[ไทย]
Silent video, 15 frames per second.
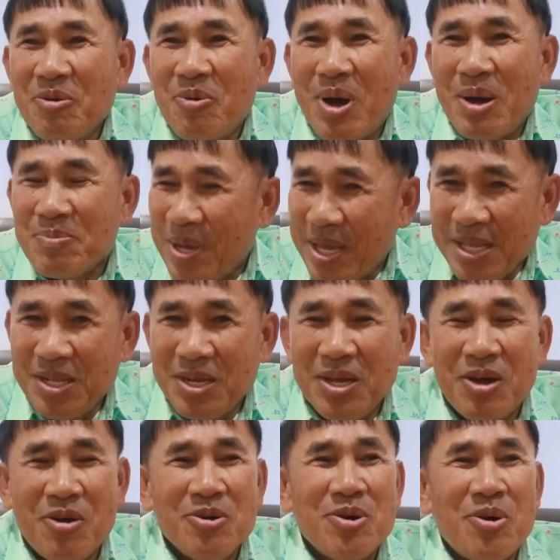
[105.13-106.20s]
ความคิด
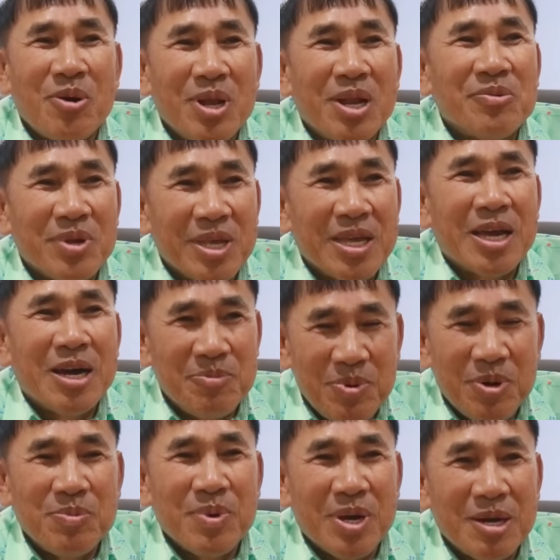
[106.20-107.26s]
ของคนเหล่านี้ครับผ
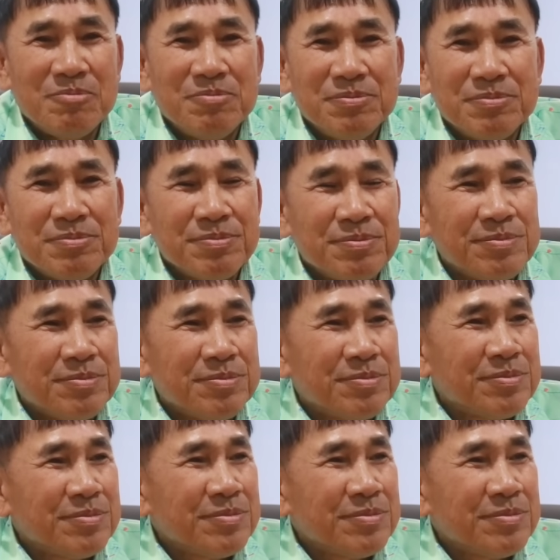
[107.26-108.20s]
มครับแล้วใน